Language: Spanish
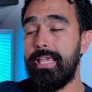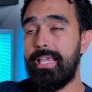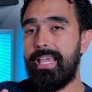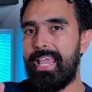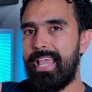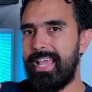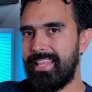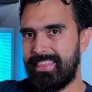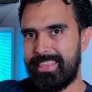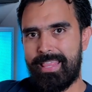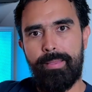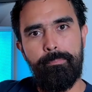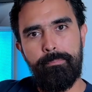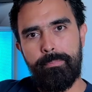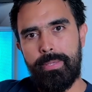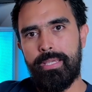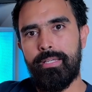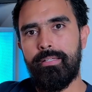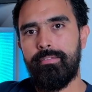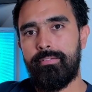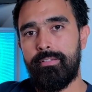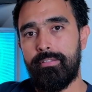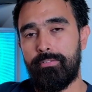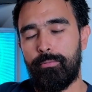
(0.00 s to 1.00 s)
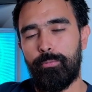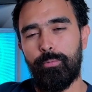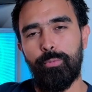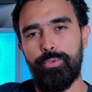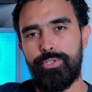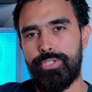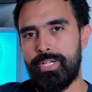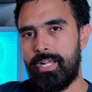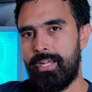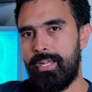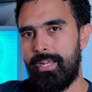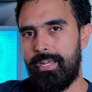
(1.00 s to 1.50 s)
Que también se
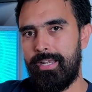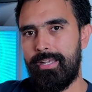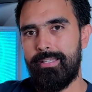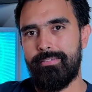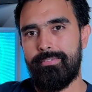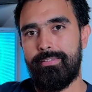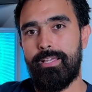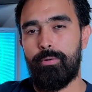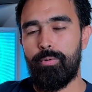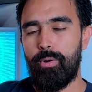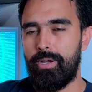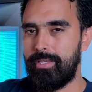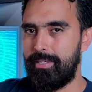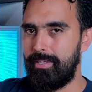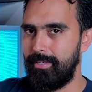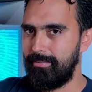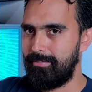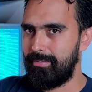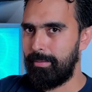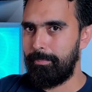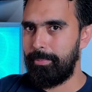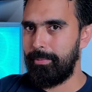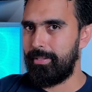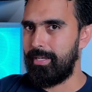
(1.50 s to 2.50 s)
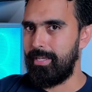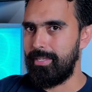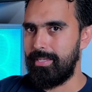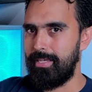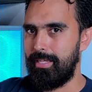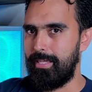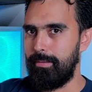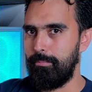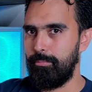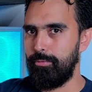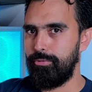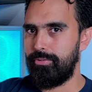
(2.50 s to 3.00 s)
escuchan, les dejo aquí esta pequeña
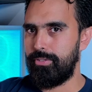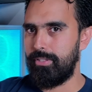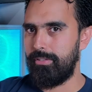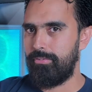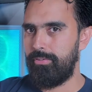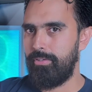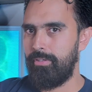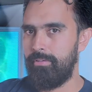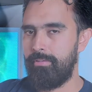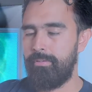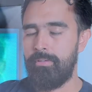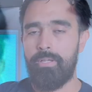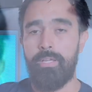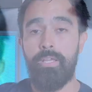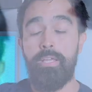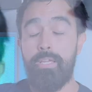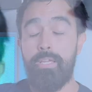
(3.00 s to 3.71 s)
demostración.